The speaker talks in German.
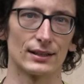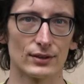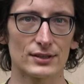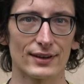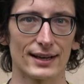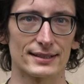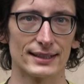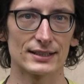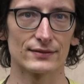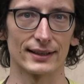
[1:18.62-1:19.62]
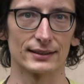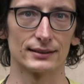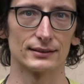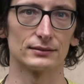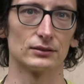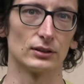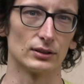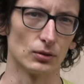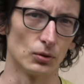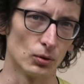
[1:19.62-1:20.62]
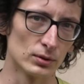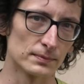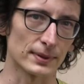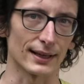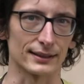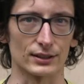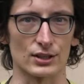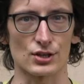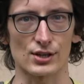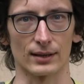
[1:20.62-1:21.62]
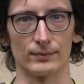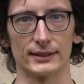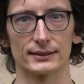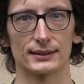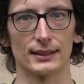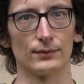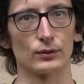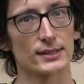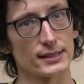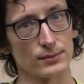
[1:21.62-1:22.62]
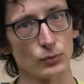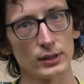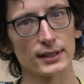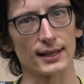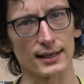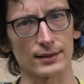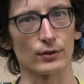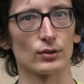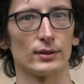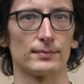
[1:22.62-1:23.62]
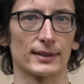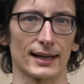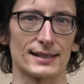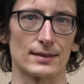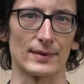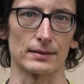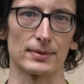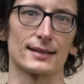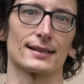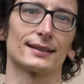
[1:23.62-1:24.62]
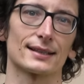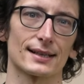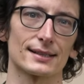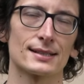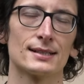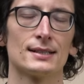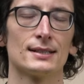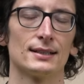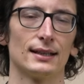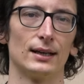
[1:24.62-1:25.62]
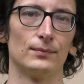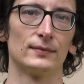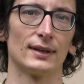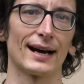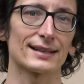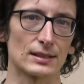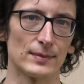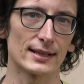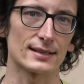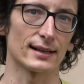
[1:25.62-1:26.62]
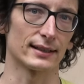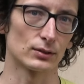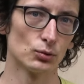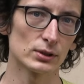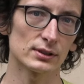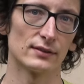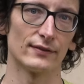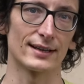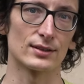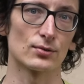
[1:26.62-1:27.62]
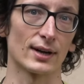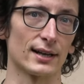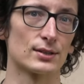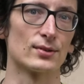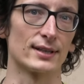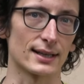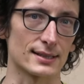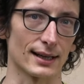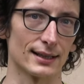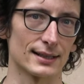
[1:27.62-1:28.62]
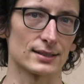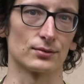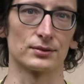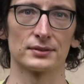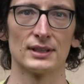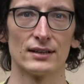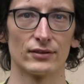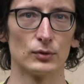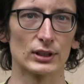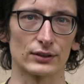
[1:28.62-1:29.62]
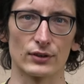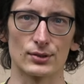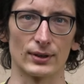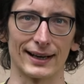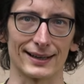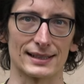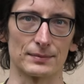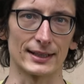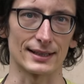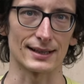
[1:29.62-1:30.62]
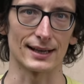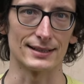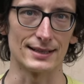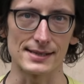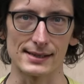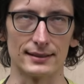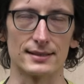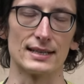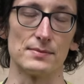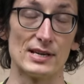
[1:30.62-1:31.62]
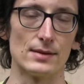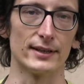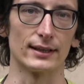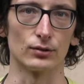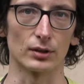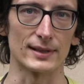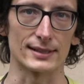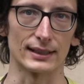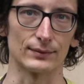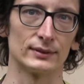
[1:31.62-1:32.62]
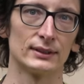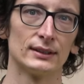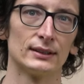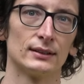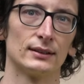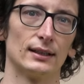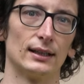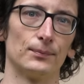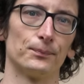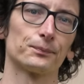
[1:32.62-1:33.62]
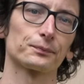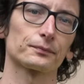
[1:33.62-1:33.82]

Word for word: dann wird es vielleicht irgendwann unpraktisch damit. Ähm, du hast diese Mulde, da hat einfach nur eine begrenzte Menge Platz. Andererseits ähm, 80 Meter Seil geht gut, wenn du kein zu dickes Seil hast und vermutlich wirst du ein 80 Meter Seil nicht in 10 mm Durchmesser nehmen. Ähm,